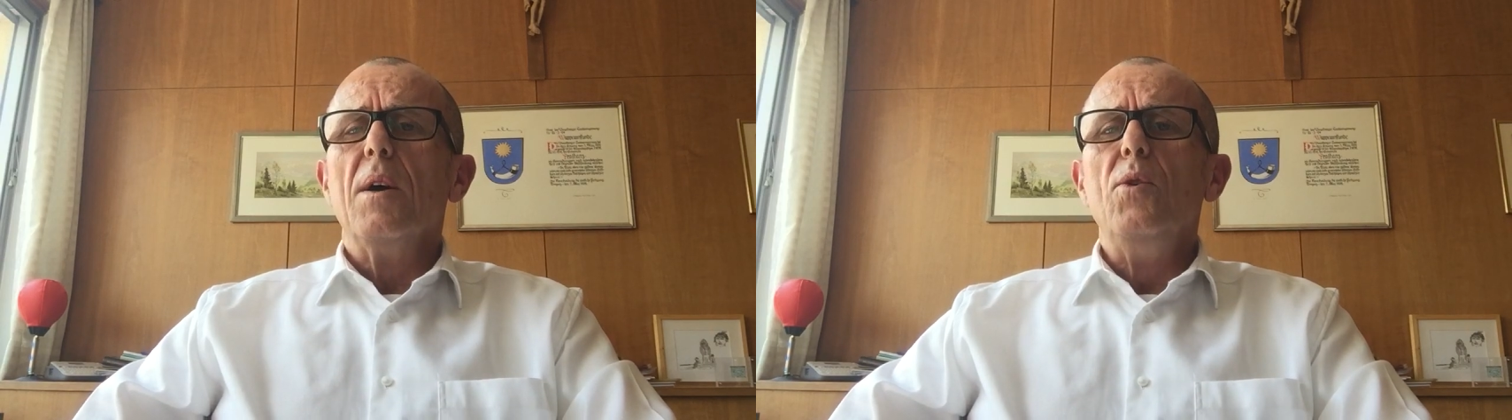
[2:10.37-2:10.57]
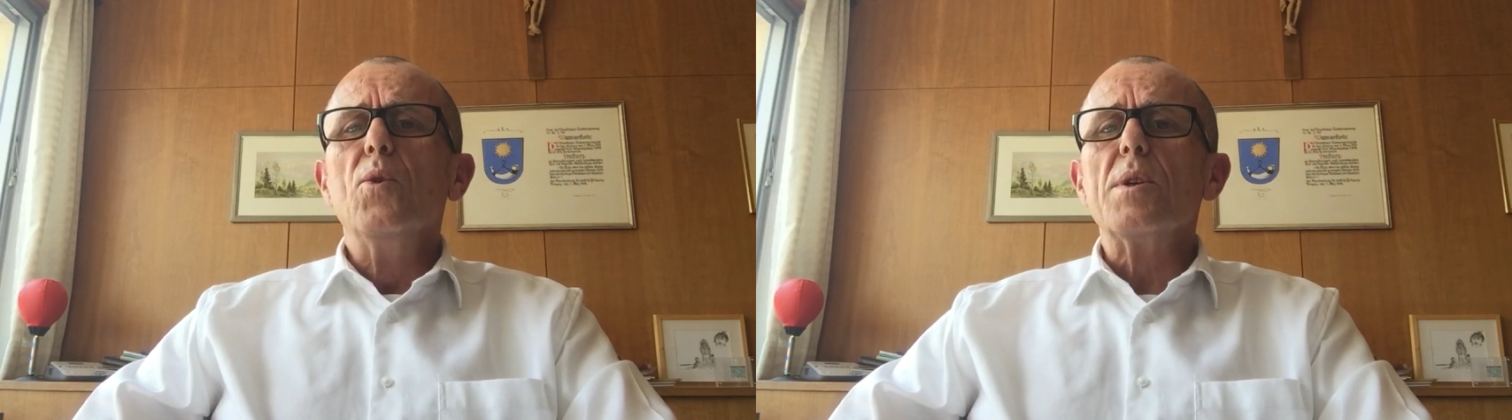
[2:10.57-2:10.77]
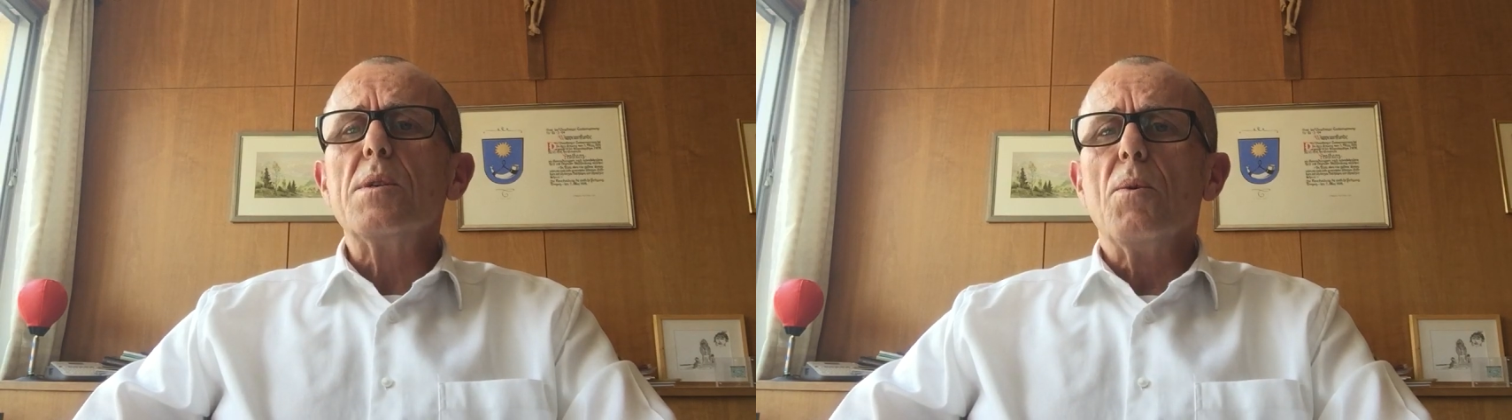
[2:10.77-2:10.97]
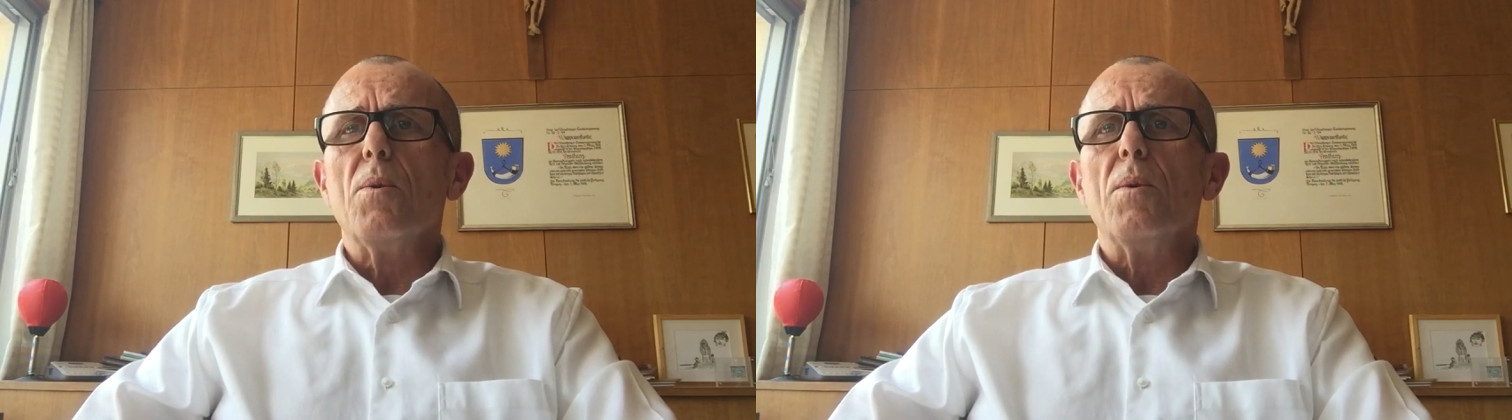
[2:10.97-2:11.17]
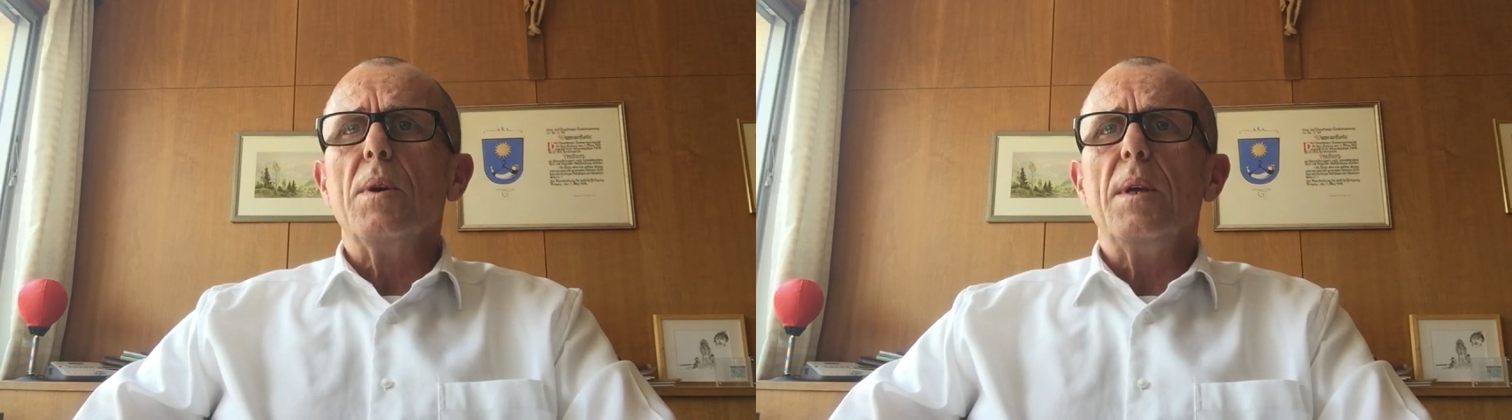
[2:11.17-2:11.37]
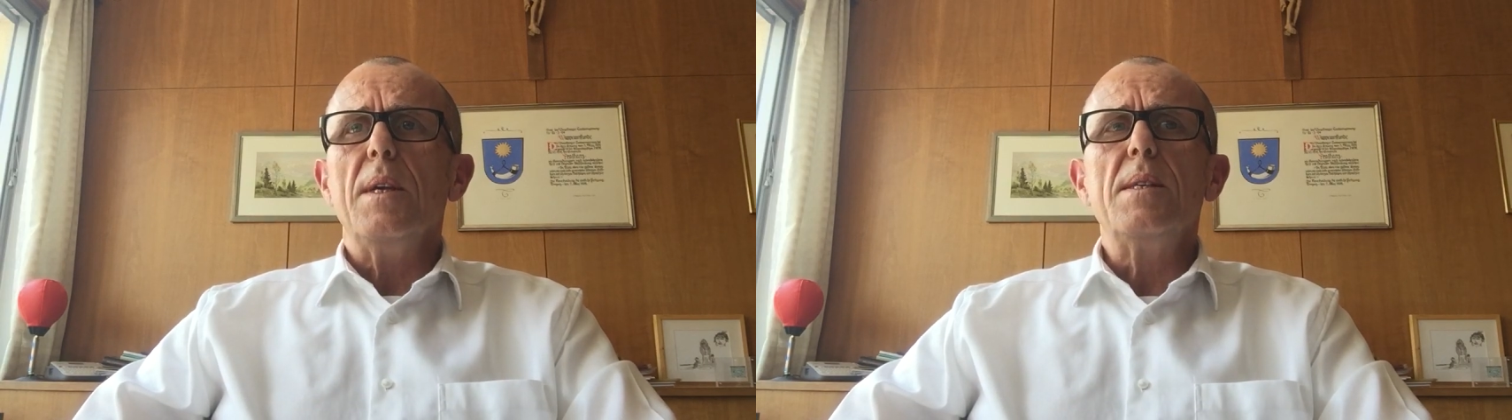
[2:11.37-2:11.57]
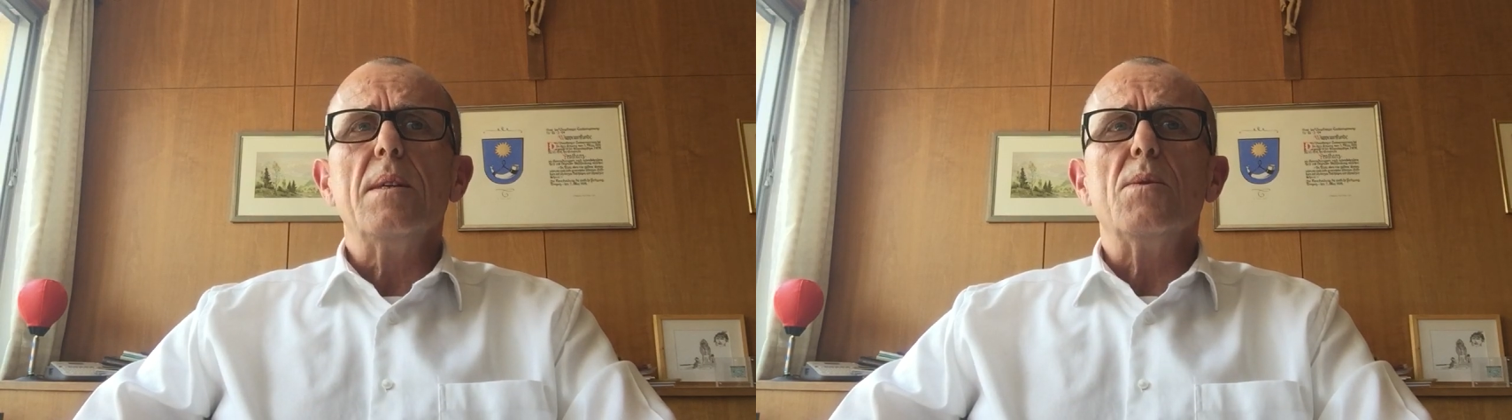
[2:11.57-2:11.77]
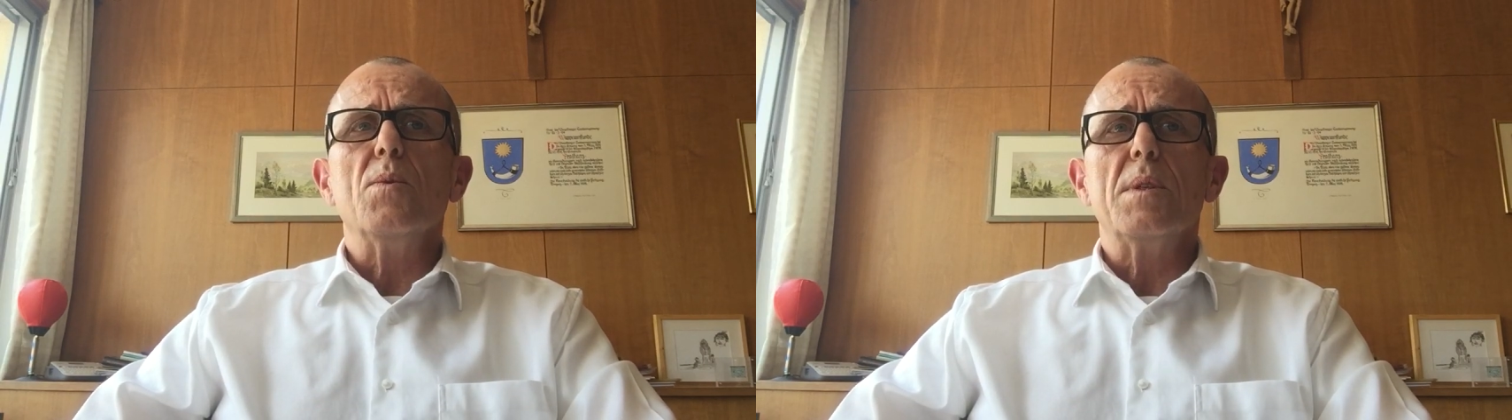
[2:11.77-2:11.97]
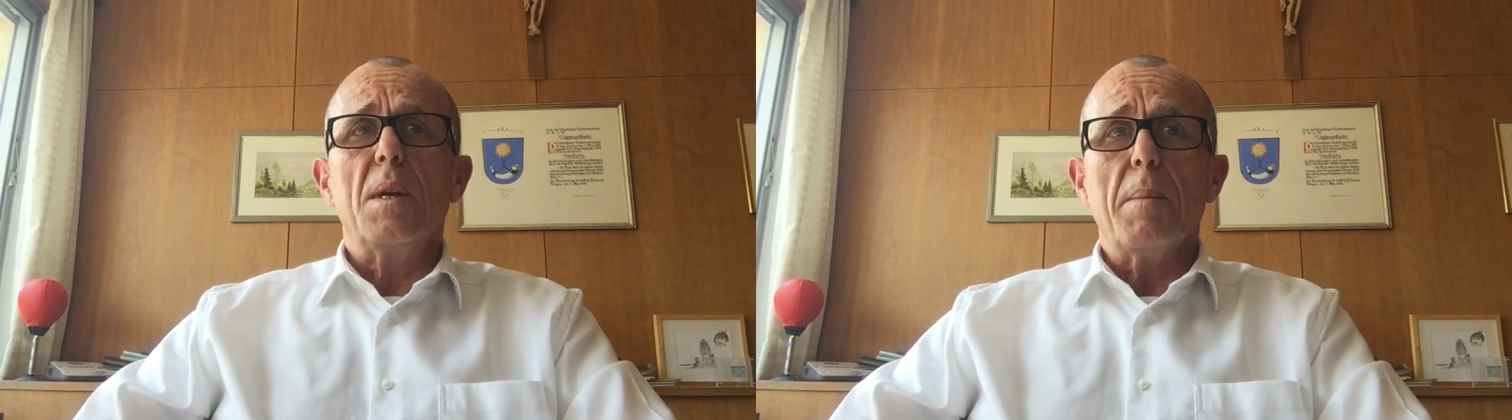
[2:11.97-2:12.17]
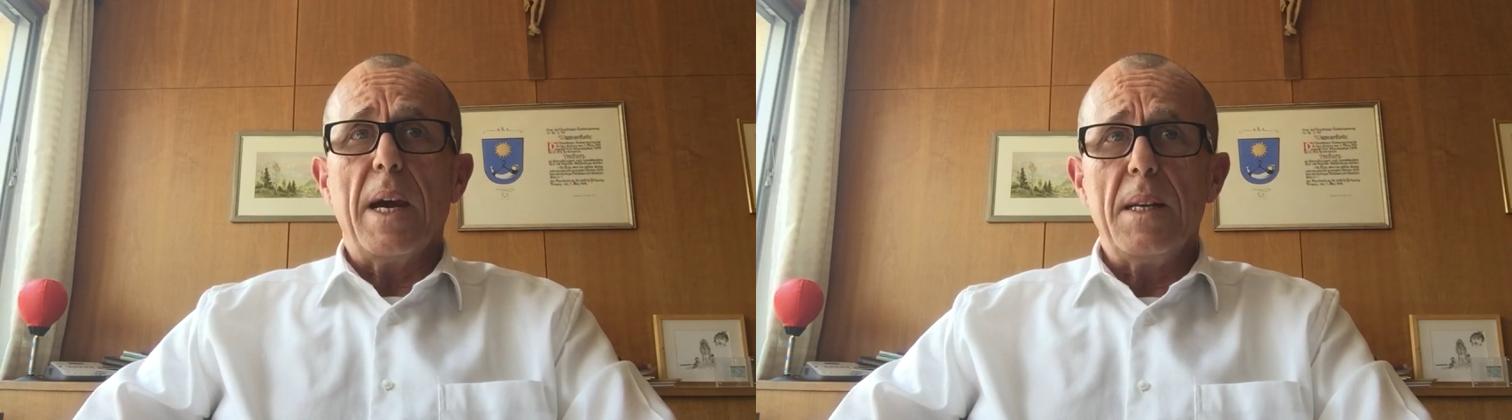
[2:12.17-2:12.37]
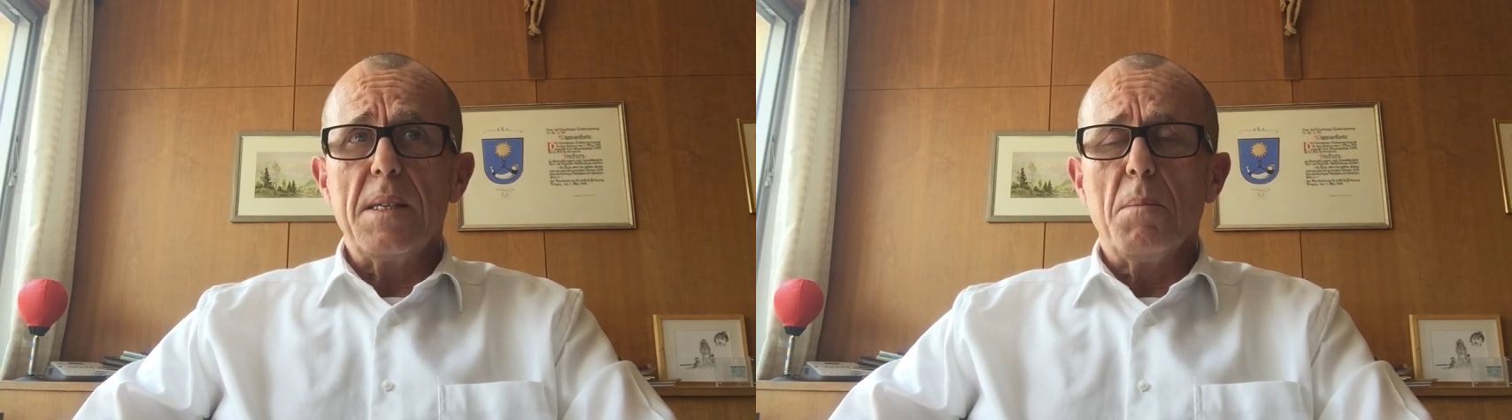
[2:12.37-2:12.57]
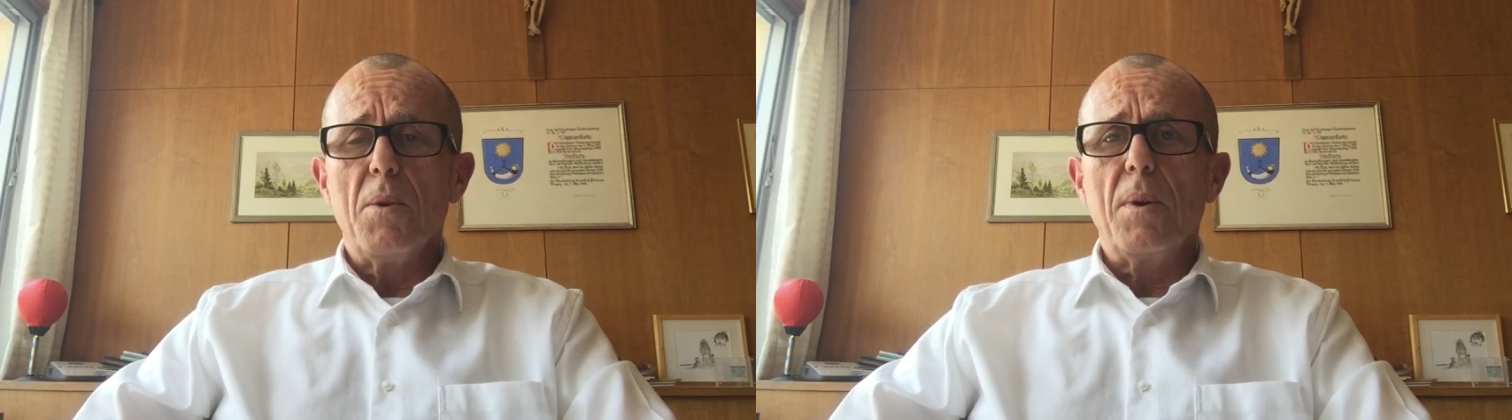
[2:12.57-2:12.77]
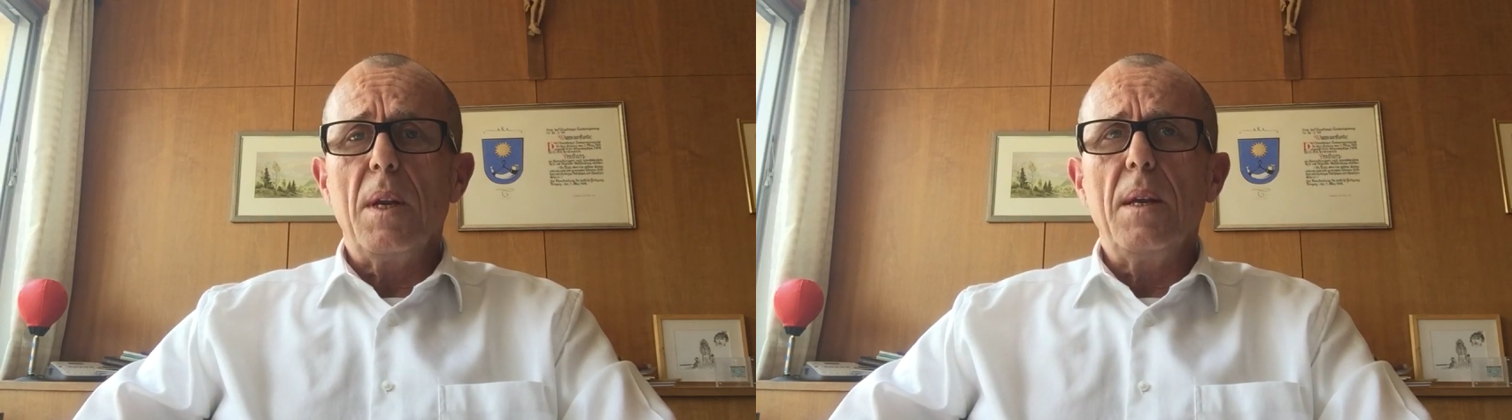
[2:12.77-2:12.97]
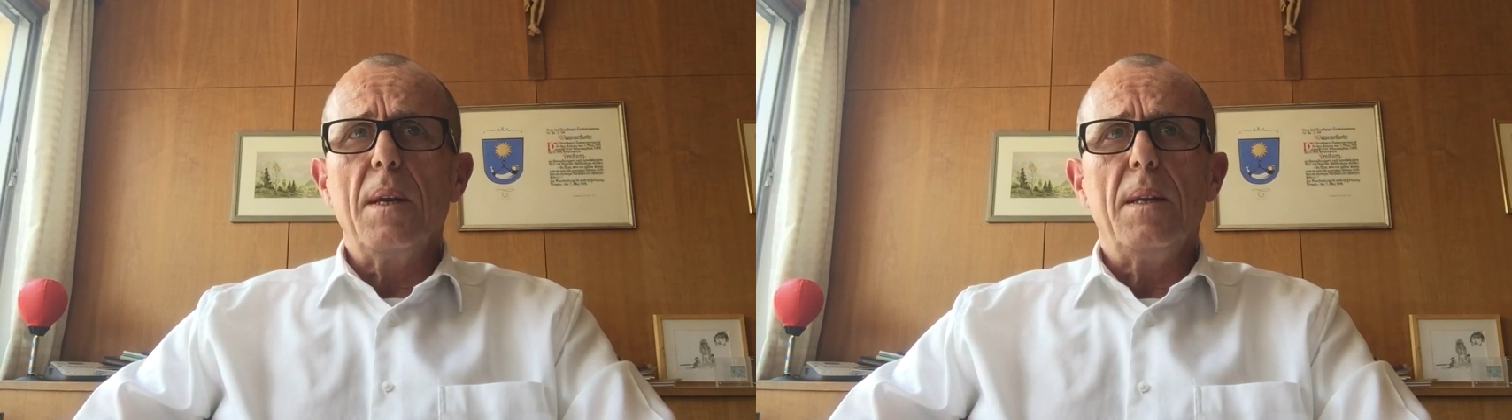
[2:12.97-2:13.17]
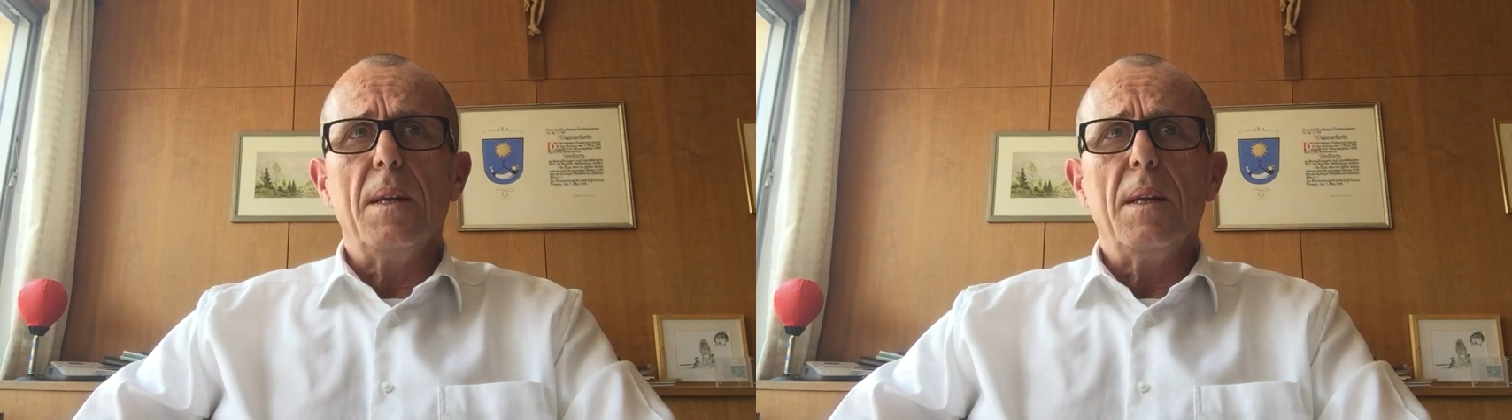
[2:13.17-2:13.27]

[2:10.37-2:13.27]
Nur so ist es uns gemeinsam möglich,